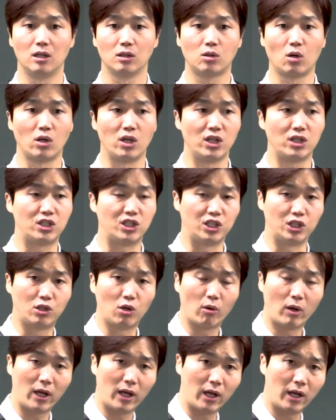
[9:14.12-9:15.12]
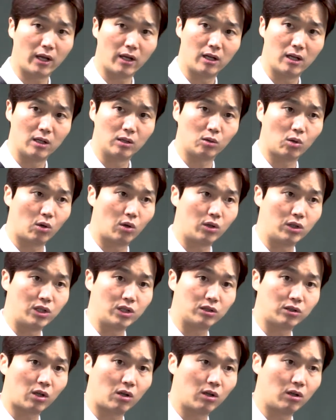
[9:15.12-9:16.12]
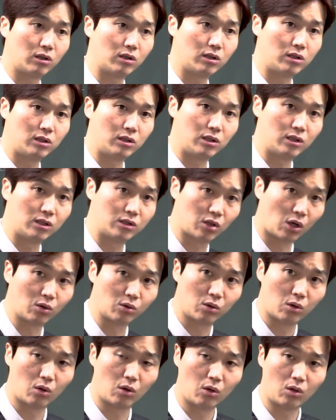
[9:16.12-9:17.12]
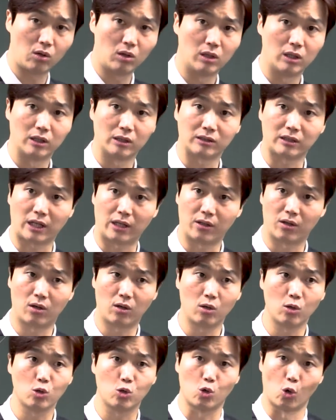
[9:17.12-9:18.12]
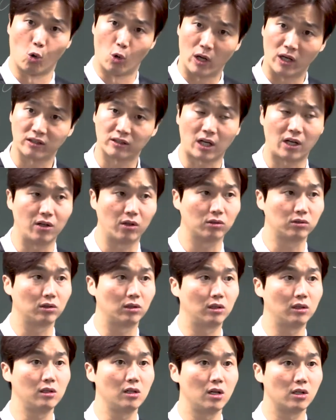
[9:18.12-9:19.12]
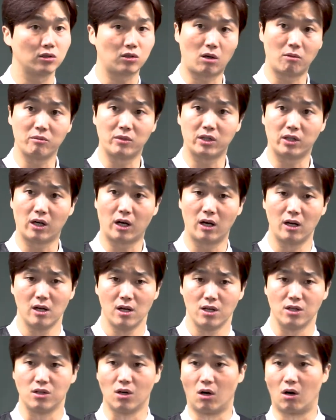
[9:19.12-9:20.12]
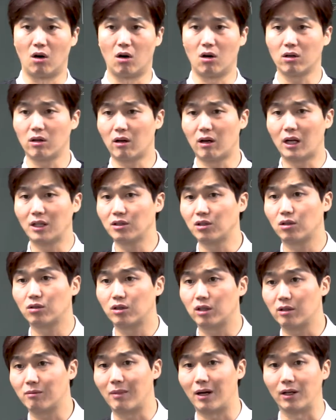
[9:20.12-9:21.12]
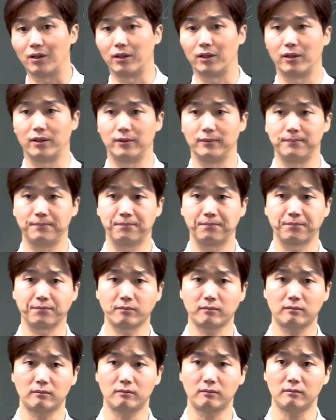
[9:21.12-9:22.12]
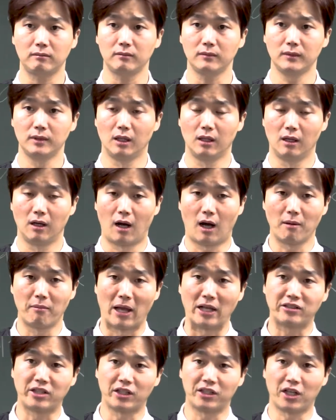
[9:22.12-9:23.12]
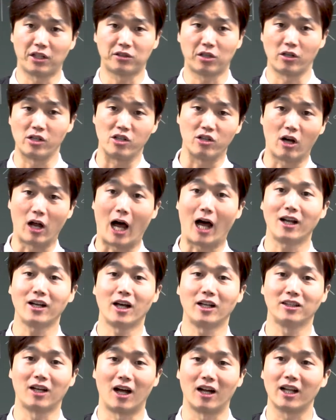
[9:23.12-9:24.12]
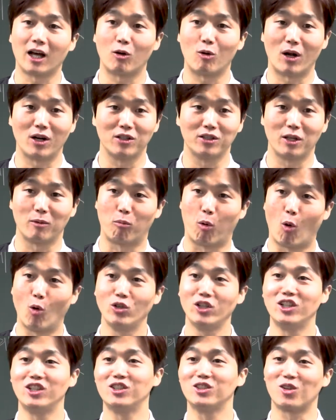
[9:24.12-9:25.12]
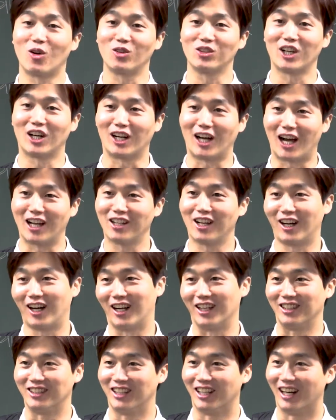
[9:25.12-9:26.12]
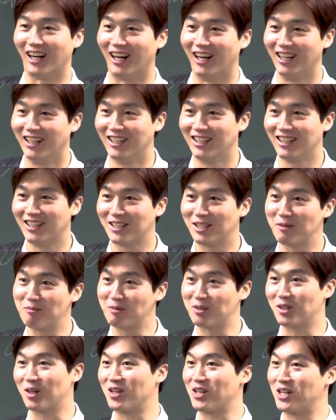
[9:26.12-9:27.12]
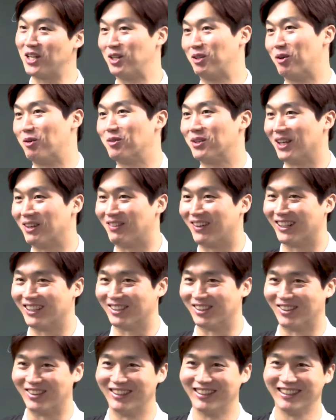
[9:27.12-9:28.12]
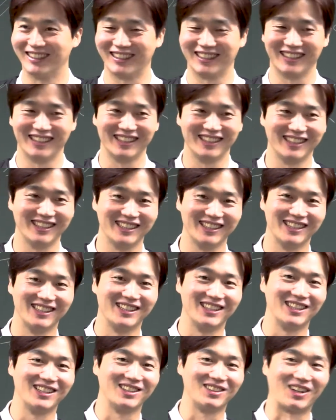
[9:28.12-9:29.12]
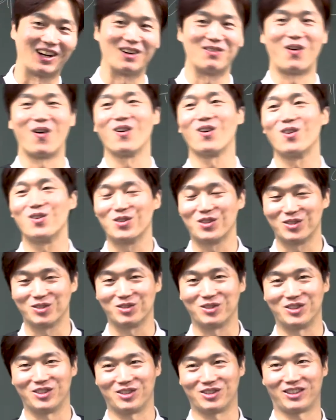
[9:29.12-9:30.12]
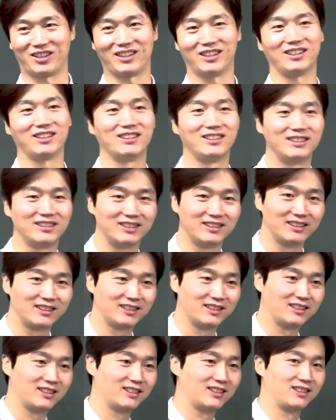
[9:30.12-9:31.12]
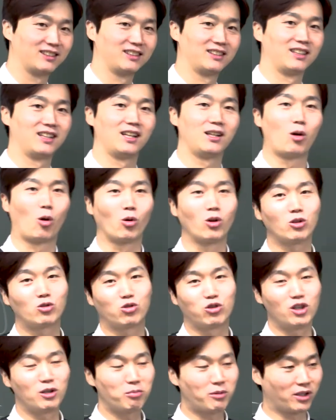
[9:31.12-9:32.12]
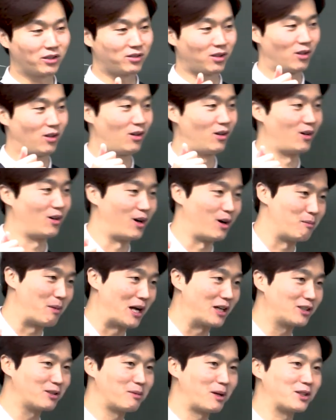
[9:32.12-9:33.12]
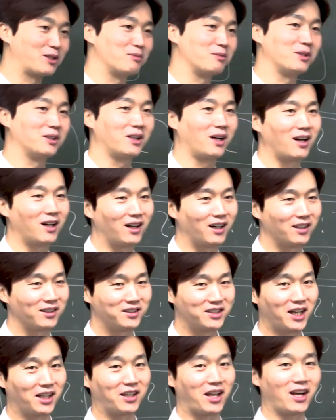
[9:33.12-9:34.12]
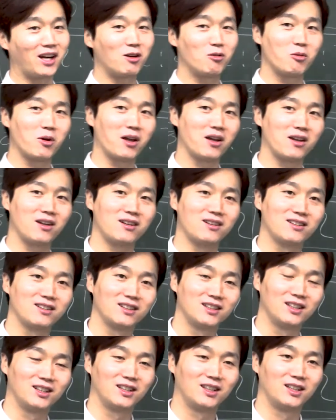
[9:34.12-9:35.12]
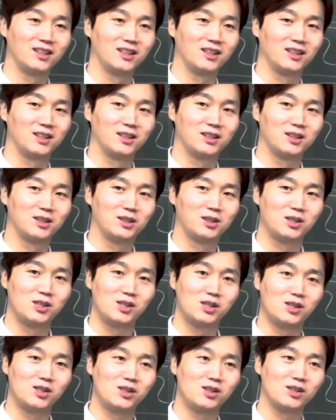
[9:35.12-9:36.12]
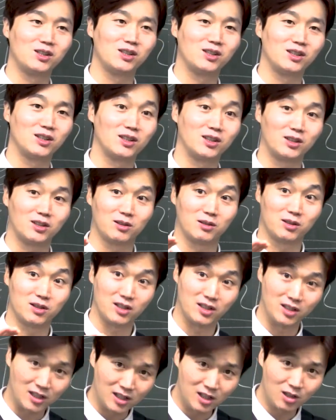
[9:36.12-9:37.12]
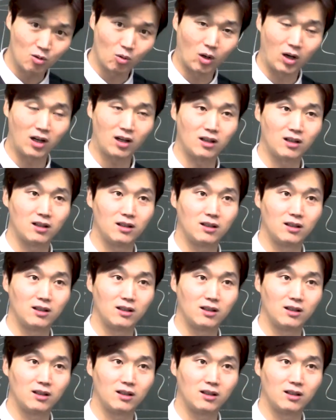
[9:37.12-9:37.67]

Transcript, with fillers: 또 이 지교의 또이 이 전도 사역, 교회 사역들 섬기랴 여러 가지 것들이 많아. 아, 메시지에서는 이거 하나다라고 하는데 본인은 정작 하나가 아니야. 힘들어 일이 너무나 많아. 아, 버거울 수도 있어요. 근데 오늘 주님께서 말씀하십니다. 야, 내가 왜 그 일과